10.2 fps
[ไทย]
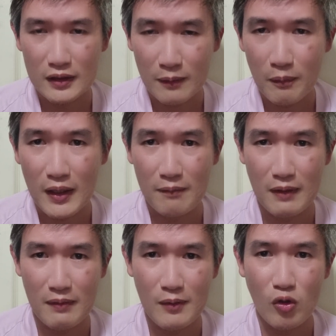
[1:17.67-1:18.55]
จะเปลี่ยน
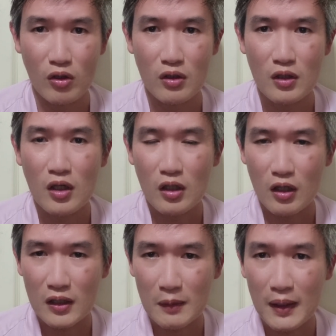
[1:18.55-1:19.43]
ไปไม่หมด
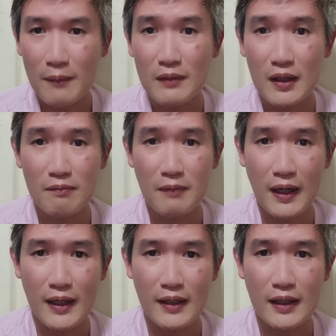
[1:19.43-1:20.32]
ก็คือเพิ่มเติม
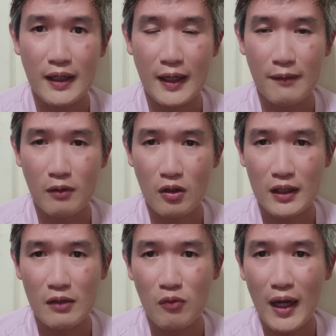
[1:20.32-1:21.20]
ไปนะครับก็
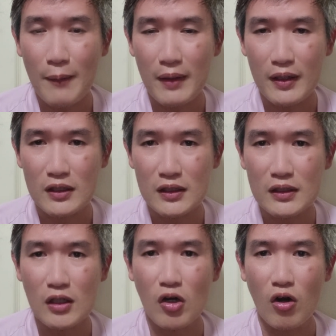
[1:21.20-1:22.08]
คิดว่าเป็น
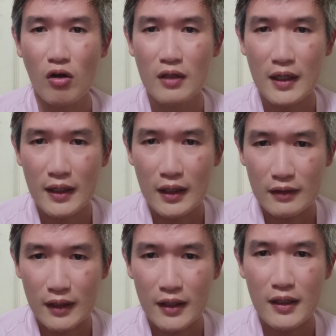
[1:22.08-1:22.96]
ชื่อของ
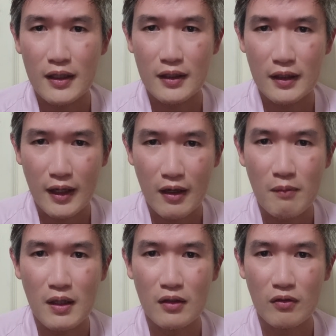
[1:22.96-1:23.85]
ตีเอ
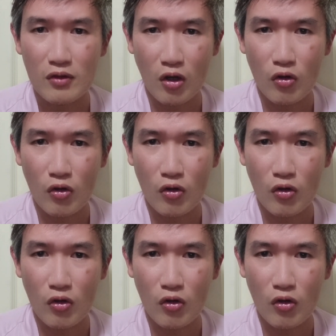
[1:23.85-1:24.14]
มิน2011